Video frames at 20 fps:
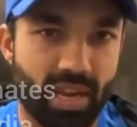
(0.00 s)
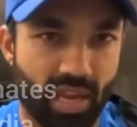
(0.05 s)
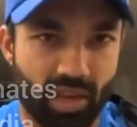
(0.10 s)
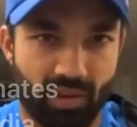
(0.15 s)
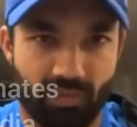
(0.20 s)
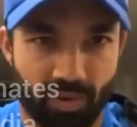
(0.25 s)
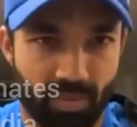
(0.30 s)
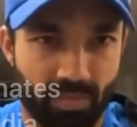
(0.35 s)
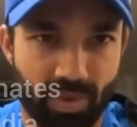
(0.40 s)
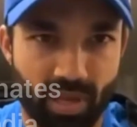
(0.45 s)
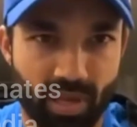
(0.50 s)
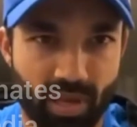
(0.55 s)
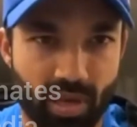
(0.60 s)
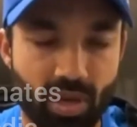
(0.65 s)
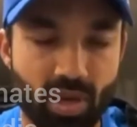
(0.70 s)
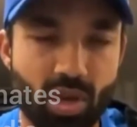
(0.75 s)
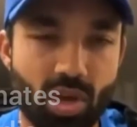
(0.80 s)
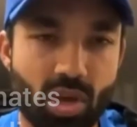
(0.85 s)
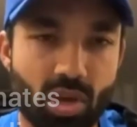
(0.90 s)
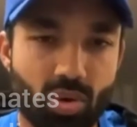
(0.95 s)
कड़े होते हैं
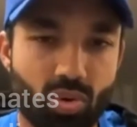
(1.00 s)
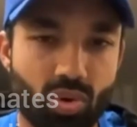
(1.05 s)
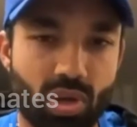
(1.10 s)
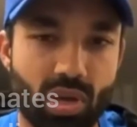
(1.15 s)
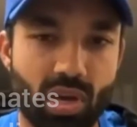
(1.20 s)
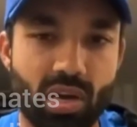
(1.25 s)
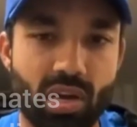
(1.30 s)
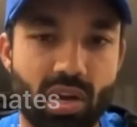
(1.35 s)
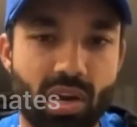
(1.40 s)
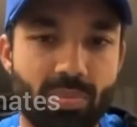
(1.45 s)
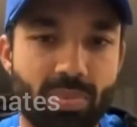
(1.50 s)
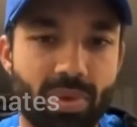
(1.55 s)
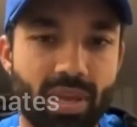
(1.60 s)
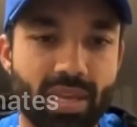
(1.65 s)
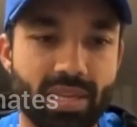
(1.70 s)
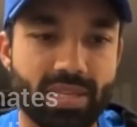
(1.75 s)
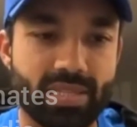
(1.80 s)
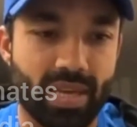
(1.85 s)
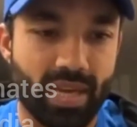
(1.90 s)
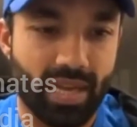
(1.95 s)
और भारतीय लोग हमें
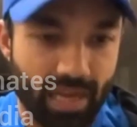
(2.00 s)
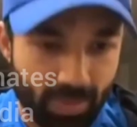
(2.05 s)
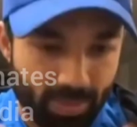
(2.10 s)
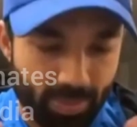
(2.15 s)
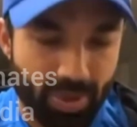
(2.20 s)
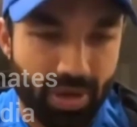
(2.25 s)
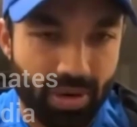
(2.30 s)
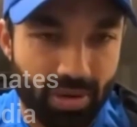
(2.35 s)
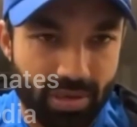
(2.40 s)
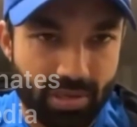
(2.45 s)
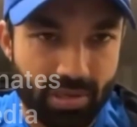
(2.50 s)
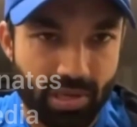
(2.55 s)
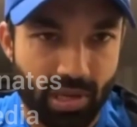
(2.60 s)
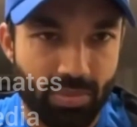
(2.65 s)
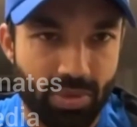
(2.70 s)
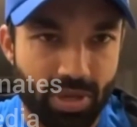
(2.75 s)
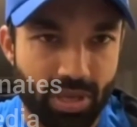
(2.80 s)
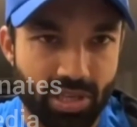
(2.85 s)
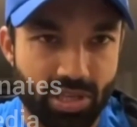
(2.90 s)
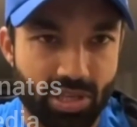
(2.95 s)
जो प्यार दे रहे हैं
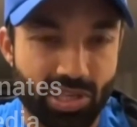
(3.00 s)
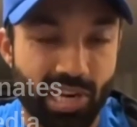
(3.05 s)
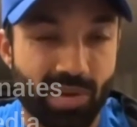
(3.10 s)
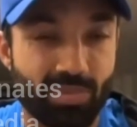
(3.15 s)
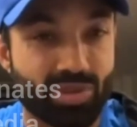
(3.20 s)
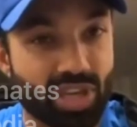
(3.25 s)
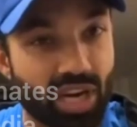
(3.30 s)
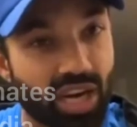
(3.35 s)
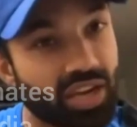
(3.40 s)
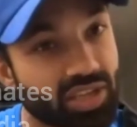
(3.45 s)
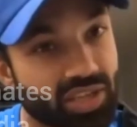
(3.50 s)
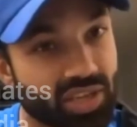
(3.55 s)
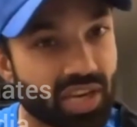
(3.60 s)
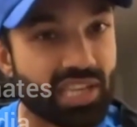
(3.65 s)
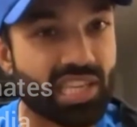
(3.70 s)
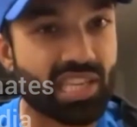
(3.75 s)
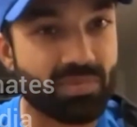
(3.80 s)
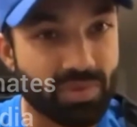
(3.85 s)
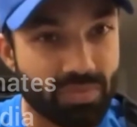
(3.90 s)
उससे हमें ऐसा लगता है